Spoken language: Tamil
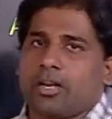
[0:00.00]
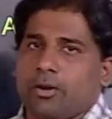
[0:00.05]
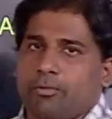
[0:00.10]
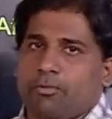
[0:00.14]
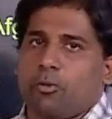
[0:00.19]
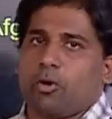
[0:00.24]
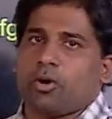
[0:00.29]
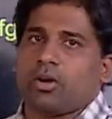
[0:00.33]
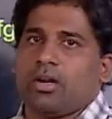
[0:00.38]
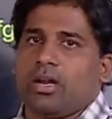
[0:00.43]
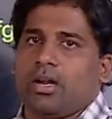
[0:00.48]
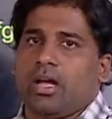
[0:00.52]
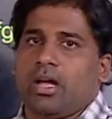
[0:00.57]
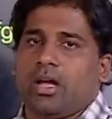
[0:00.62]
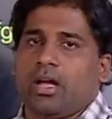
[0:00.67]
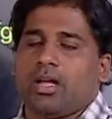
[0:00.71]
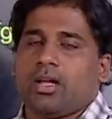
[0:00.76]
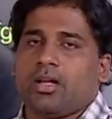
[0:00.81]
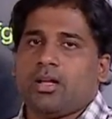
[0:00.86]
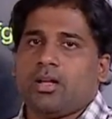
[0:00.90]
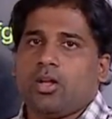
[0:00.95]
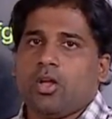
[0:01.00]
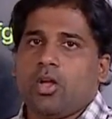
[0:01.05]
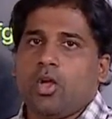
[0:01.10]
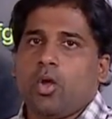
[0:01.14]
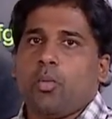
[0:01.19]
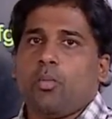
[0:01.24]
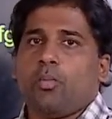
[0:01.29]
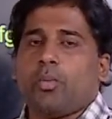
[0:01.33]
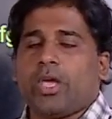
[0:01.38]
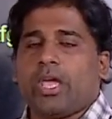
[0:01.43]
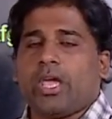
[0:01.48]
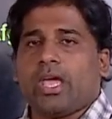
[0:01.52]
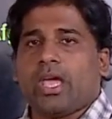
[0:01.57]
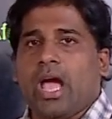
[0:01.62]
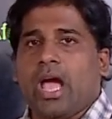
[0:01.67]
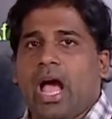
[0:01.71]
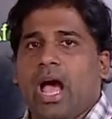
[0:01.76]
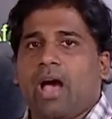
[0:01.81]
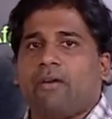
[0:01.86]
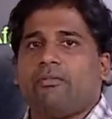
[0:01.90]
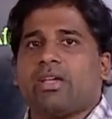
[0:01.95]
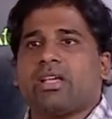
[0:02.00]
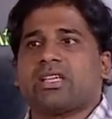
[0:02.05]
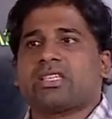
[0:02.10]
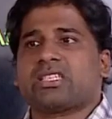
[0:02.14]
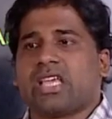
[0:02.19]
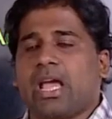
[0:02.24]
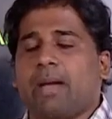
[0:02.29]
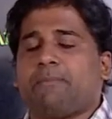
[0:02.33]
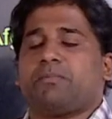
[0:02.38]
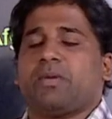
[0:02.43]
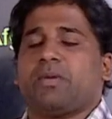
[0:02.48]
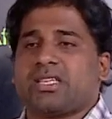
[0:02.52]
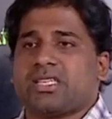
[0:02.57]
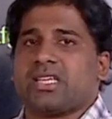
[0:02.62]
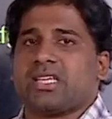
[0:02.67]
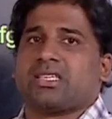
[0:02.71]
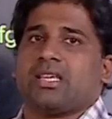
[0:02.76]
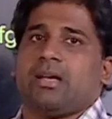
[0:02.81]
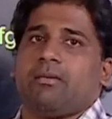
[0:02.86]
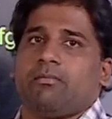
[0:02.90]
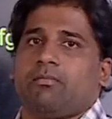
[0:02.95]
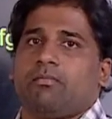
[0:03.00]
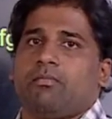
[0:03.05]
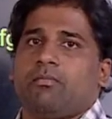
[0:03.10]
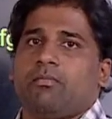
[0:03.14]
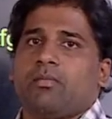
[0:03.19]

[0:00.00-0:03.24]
ரிப்போர்ட்டில் வி ஹேவிங் ஸ்கெப்டிசிசம்